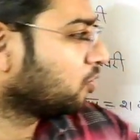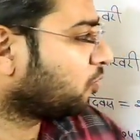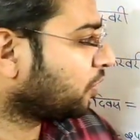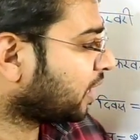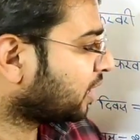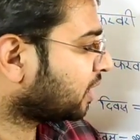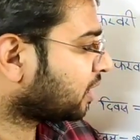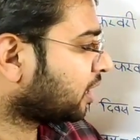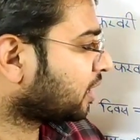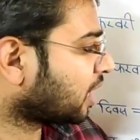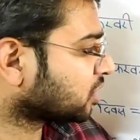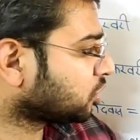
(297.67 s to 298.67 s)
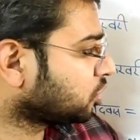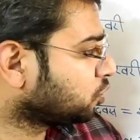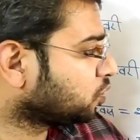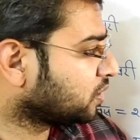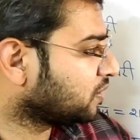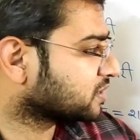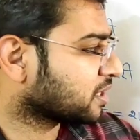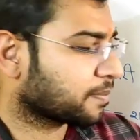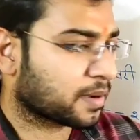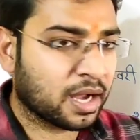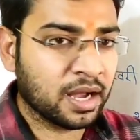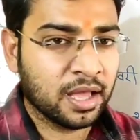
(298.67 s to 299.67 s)
वो याद रखना राष्ट्रीय युवा दिवस
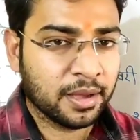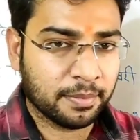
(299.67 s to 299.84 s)
आपका